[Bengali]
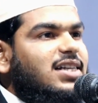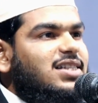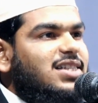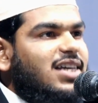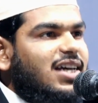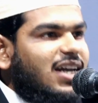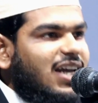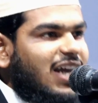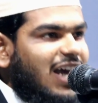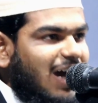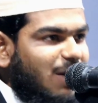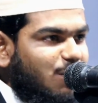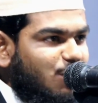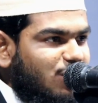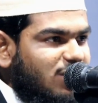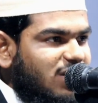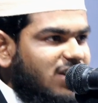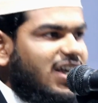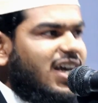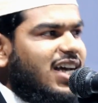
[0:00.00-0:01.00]
যে
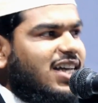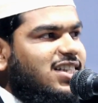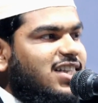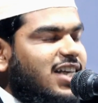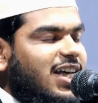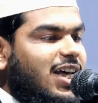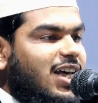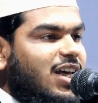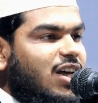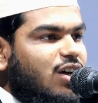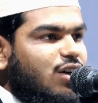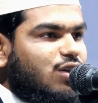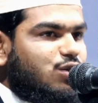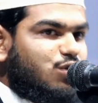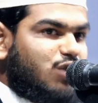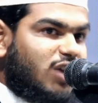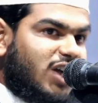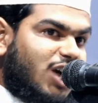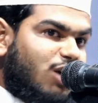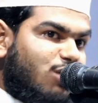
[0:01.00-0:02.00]
নেয়ামত দিয়েছে
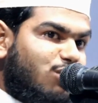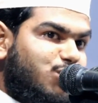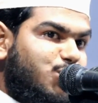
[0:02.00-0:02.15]
যদি কেউ